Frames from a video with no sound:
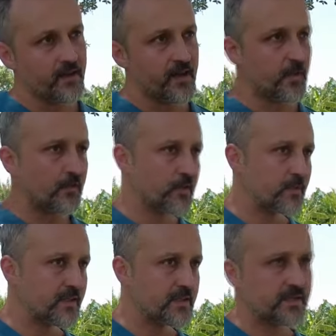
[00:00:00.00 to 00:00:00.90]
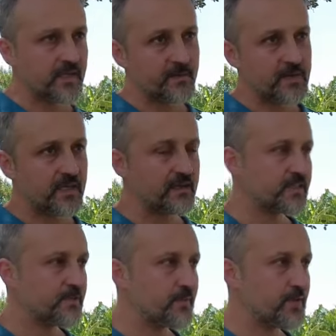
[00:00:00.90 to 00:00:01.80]
hem ekonomik kriz hem sağlık
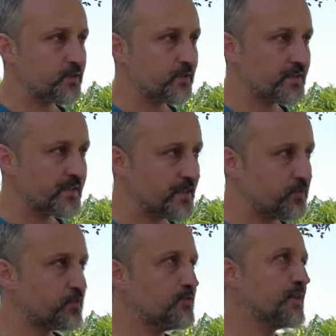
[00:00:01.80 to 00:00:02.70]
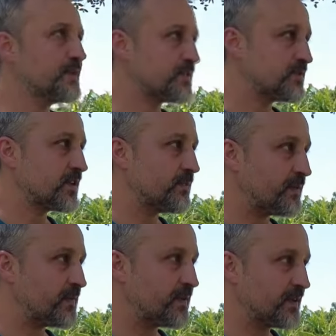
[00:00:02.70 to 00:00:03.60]
sebepleri dolayısıyla bir türlü tesisimizi
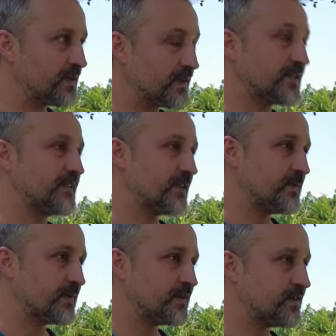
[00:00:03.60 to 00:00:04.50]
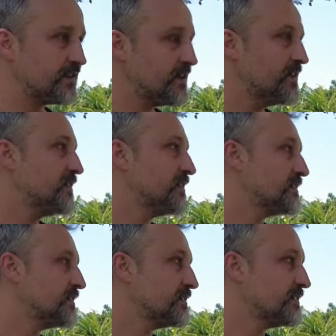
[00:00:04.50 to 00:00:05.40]
tamamlayamadık, kazandıramadık.
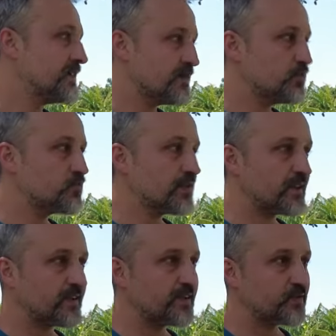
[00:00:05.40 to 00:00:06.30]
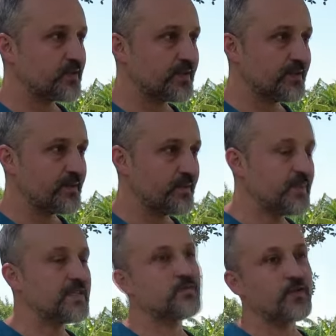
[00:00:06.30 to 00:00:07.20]
23 e, yıl aradan sonra
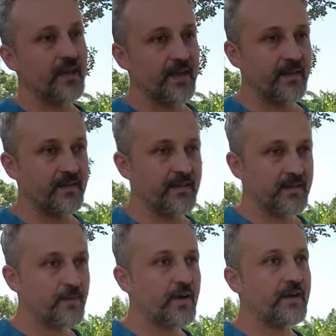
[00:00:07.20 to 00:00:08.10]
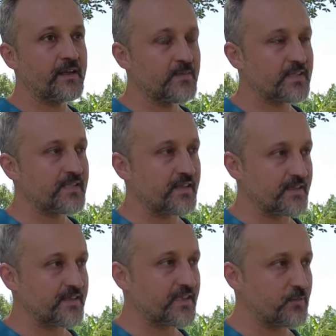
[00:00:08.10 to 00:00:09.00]
biz buraya geldik. Hep hayalimizdi
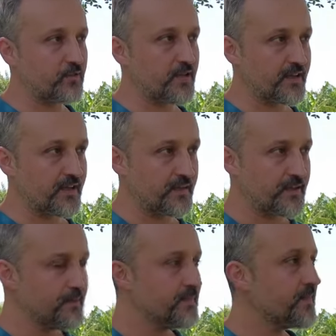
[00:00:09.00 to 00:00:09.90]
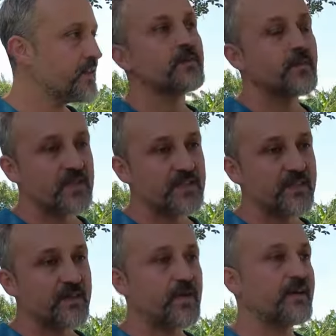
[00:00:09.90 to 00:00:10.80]
zaten İstanbul'dayken de.
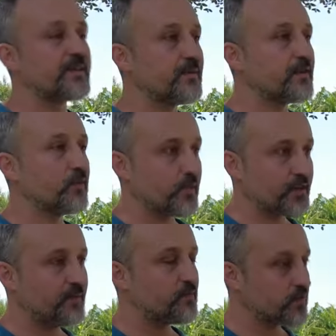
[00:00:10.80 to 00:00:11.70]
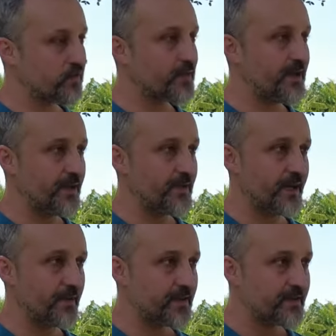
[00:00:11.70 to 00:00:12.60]
Bacana aynı zamanda da ortağım Mustafa Bey ile
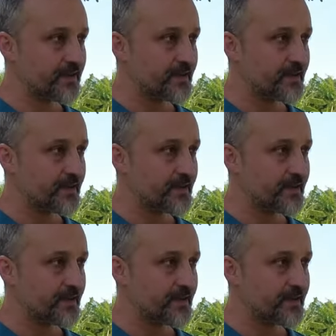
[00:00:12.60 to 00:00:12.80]
beraber